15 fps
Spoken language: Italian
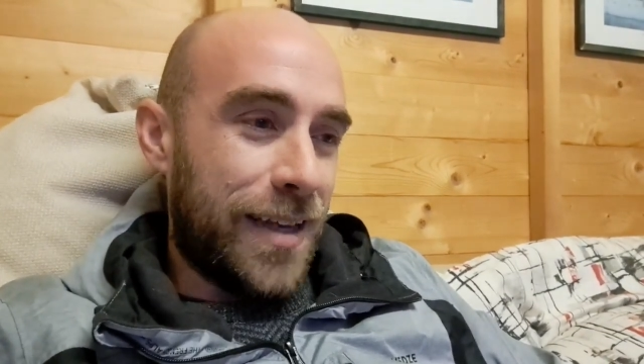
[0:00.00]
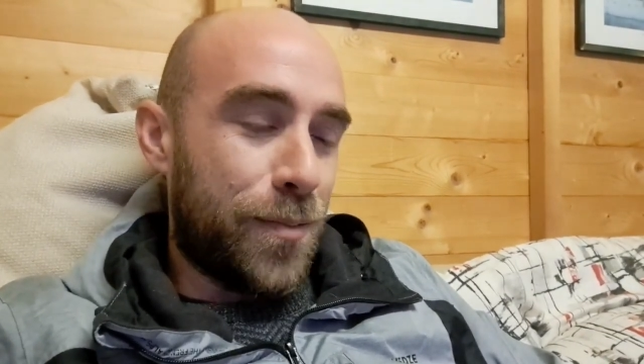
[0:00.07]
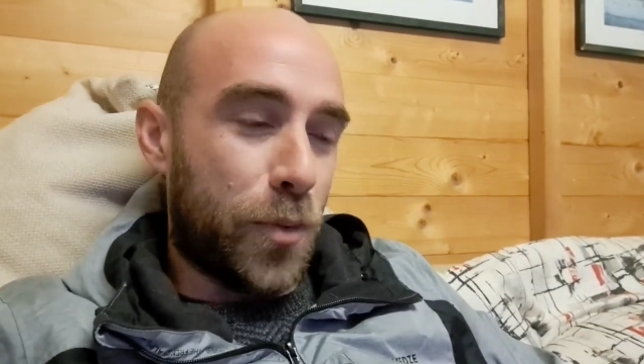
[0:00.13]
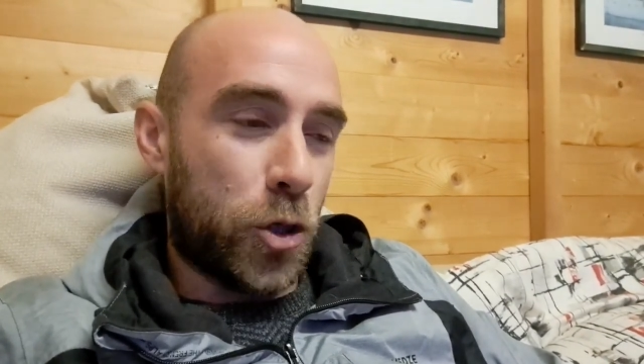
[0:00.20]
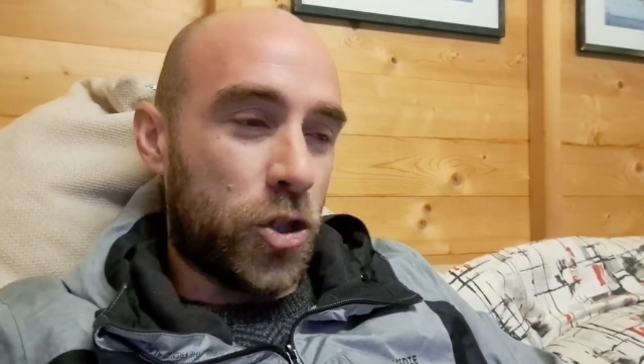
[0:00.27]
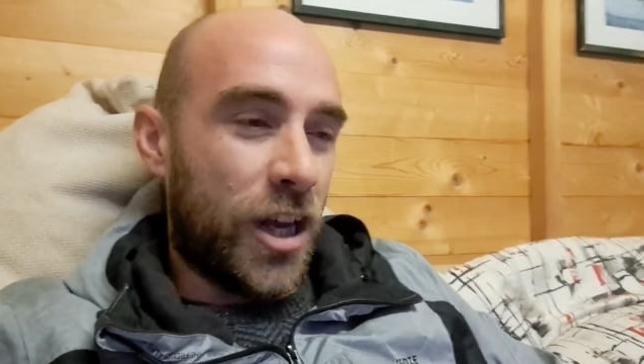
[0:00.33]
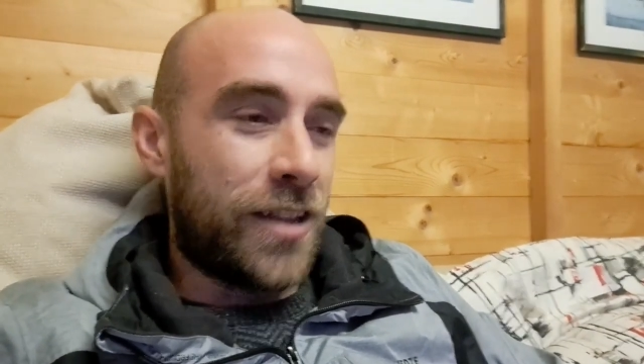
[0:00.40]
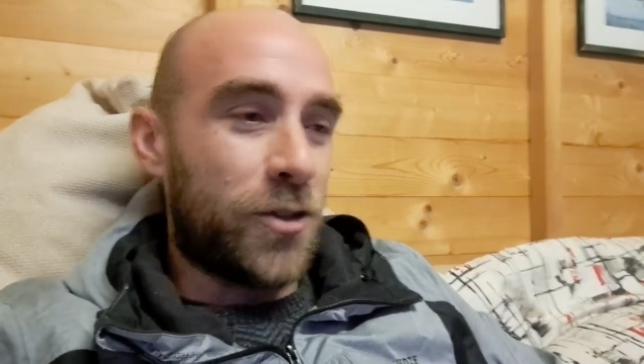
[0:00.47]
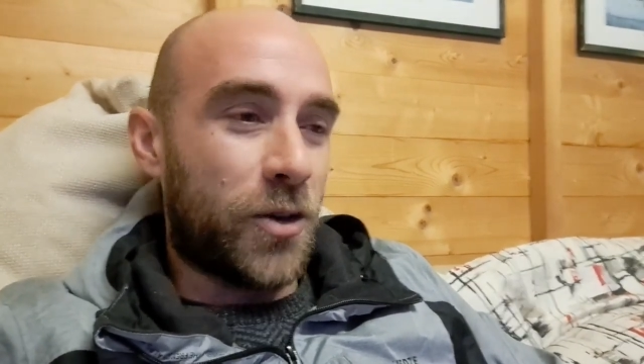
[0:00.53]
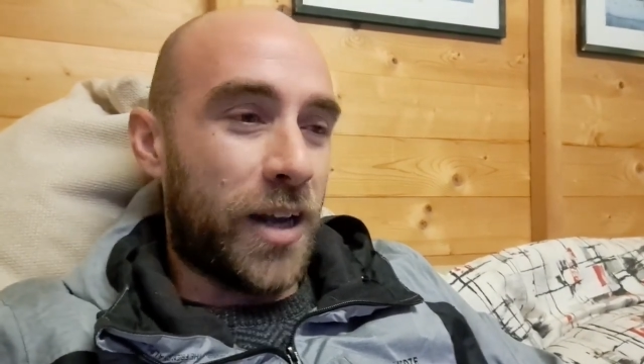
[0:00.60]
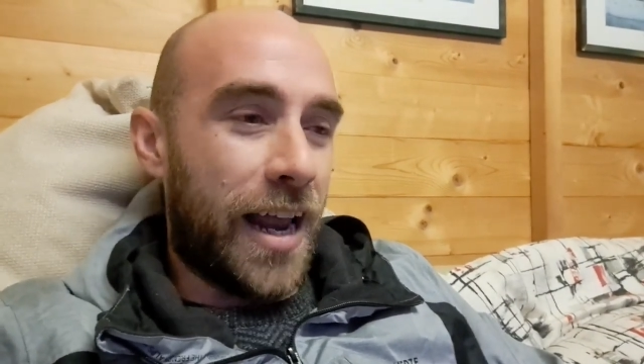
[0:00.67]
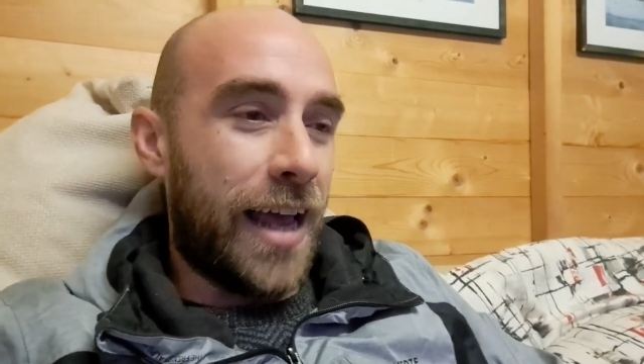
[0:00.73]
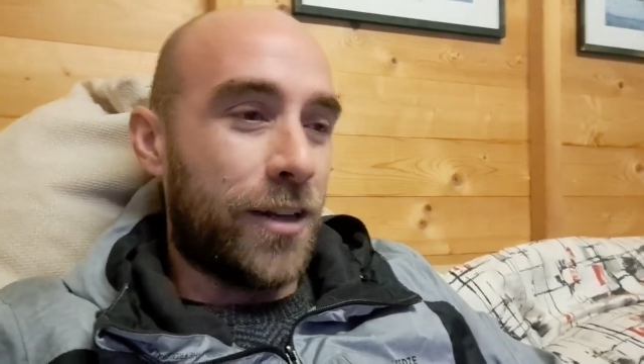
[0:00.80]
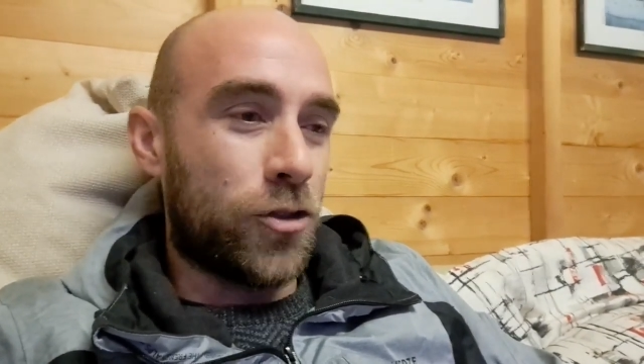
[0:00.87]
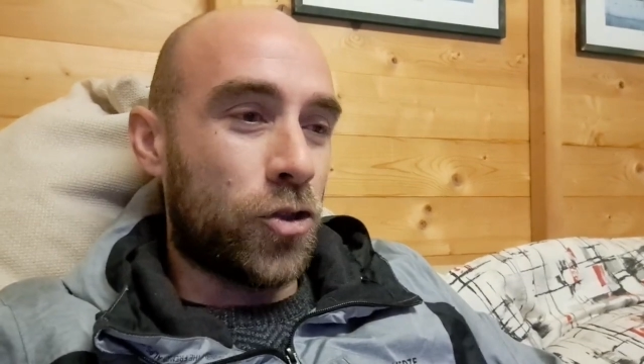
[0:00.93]
il progetto
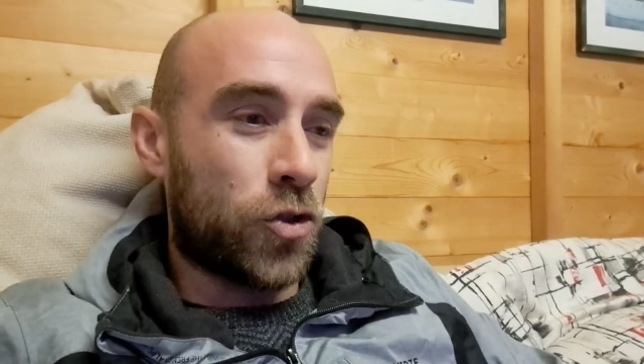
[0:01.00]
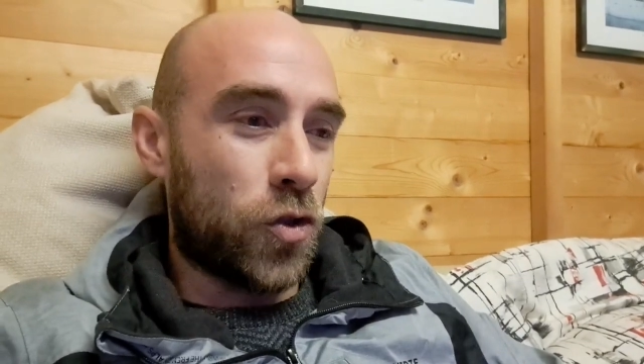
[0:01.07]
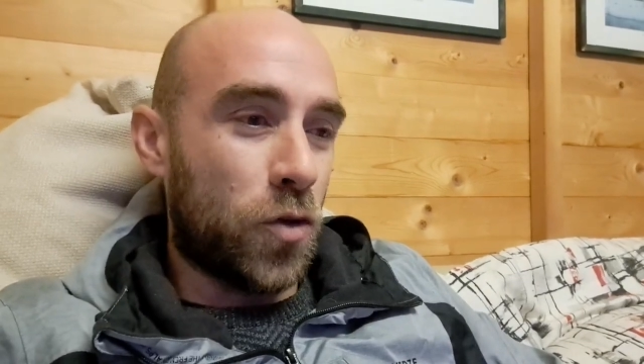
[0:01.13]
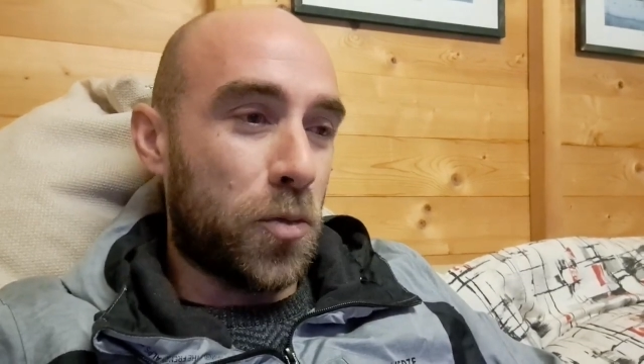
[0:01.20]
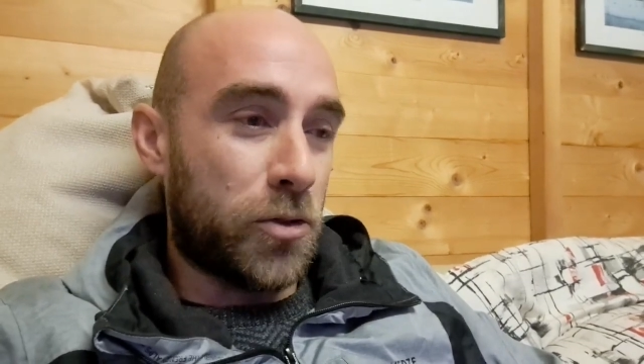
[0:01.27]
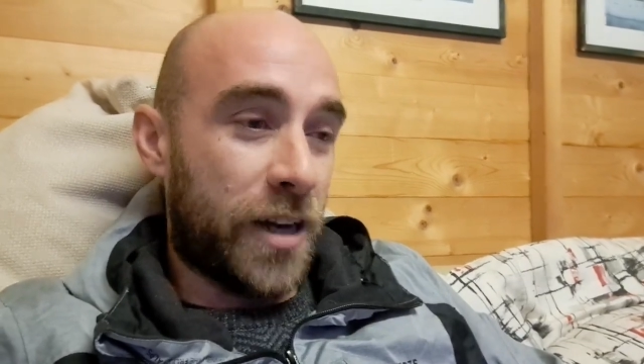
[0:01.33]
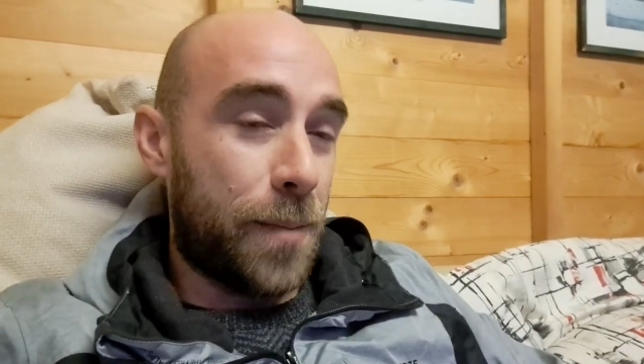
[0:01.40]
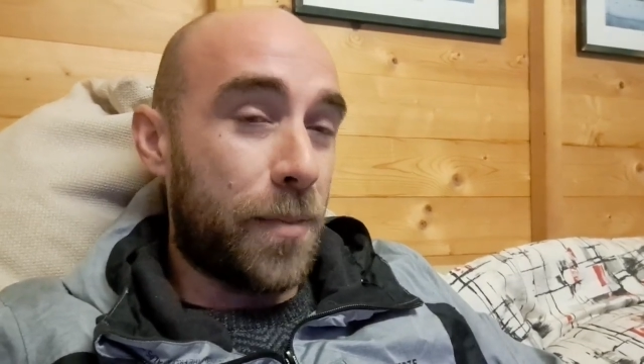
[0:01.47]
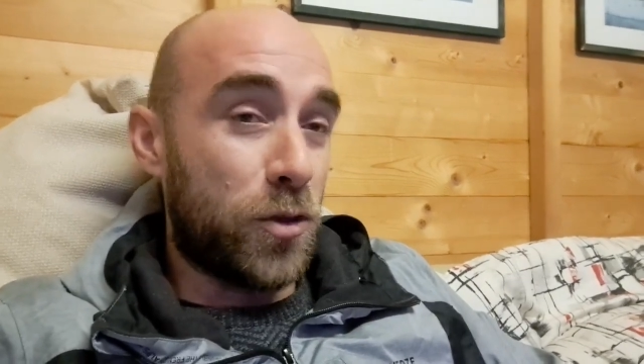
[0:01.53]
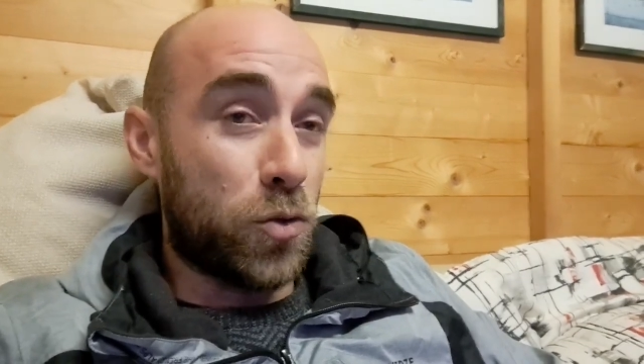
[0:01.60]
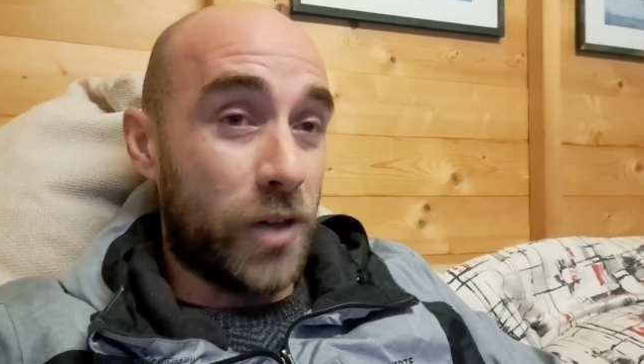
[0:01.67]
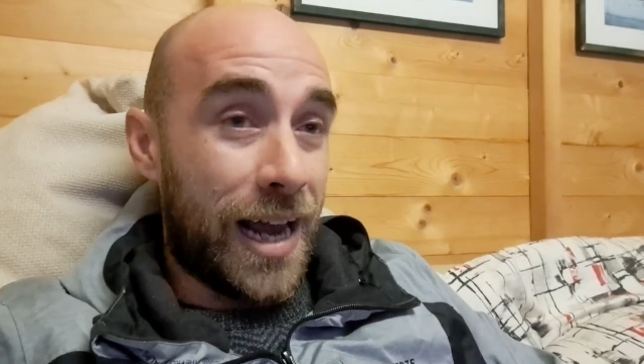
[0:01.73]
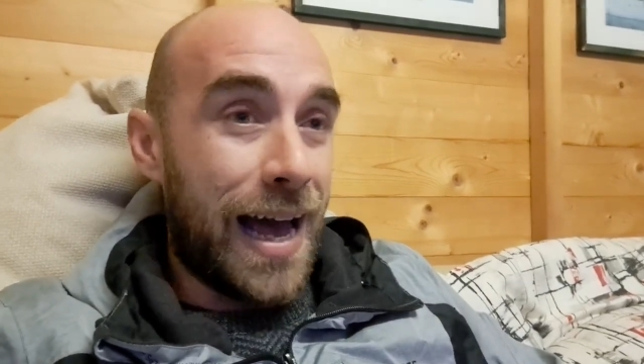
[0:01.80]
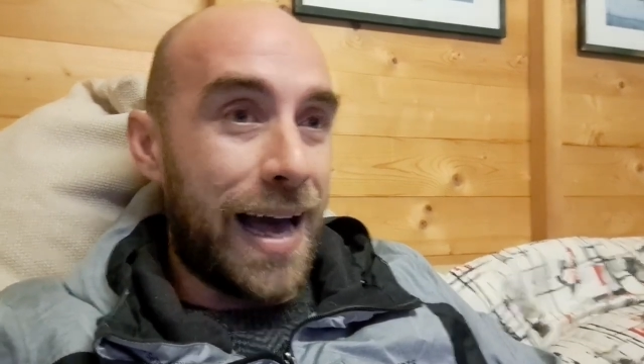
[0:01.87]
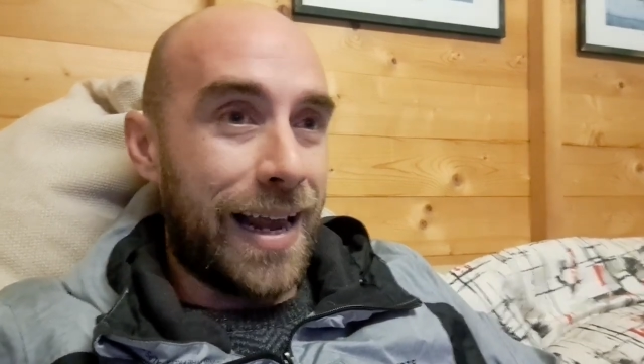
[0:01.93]
Crenshaw potrebbe
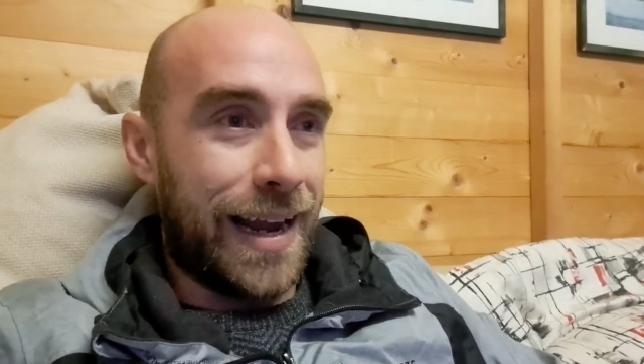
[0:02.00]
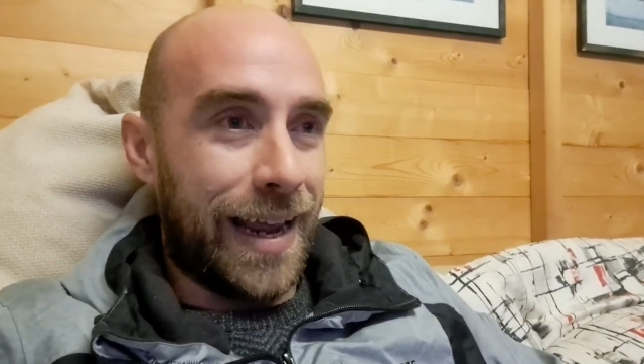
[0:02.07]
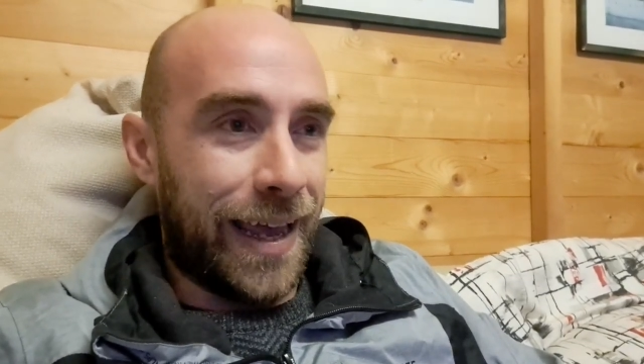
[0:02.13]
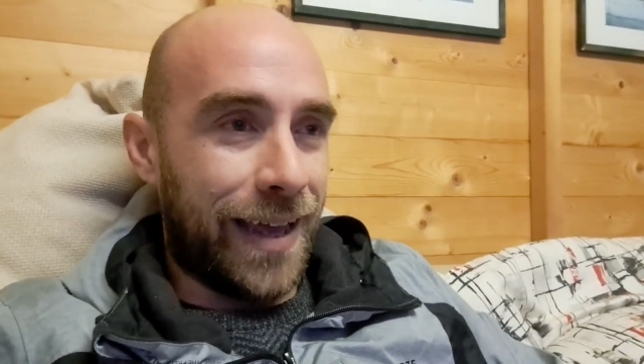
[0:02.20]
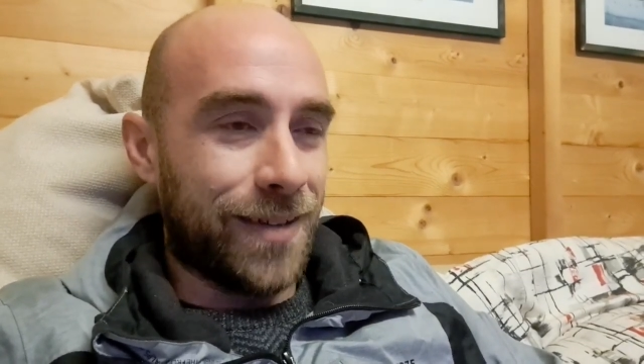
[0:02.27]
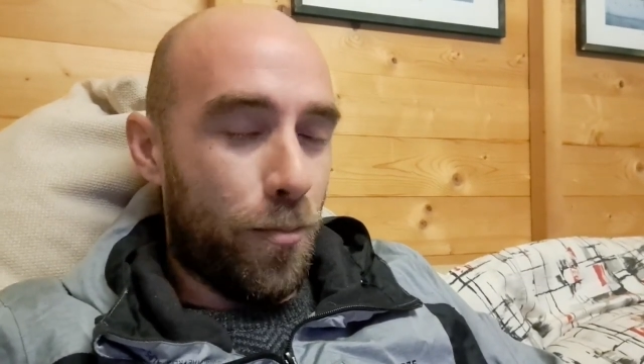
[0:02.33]
durare